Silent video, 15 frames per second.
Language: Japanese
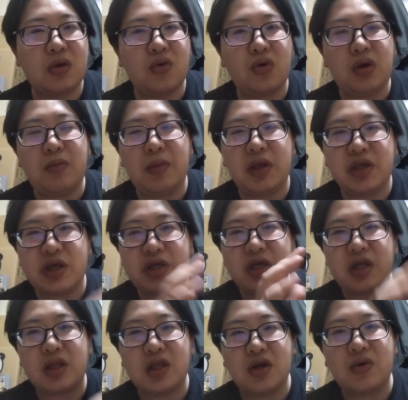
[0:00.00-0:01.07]
教員目指し
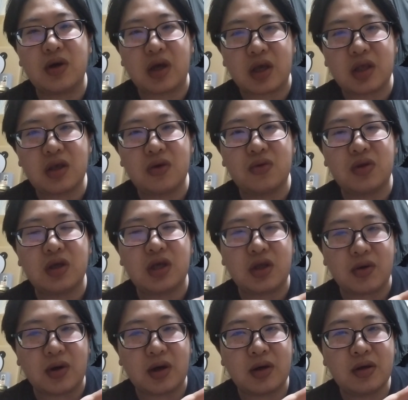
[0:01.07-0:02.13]
てやってるわけ、基本的
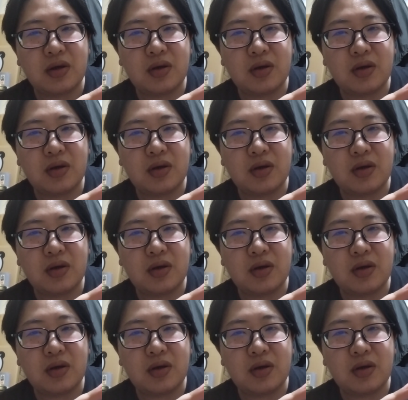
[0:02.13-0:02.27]
には。